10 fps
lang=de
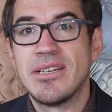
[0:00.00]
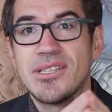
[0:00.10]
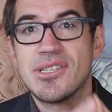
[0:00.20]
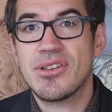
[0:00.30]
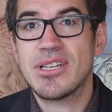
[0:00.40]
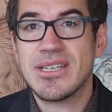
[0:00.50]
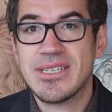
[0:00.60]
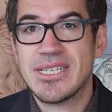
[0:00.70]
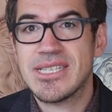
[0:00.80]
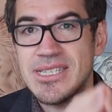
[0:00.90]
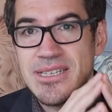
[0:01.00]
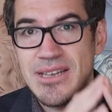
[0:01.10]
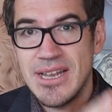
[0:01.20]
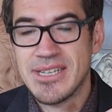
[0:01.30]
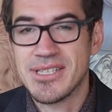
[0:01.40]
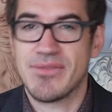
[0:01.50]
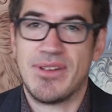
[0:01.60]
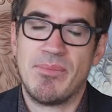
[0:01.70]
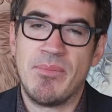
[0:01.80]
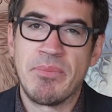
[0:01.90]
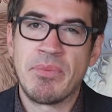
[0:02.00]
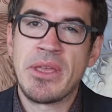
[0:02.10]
sondern das Landeswappen.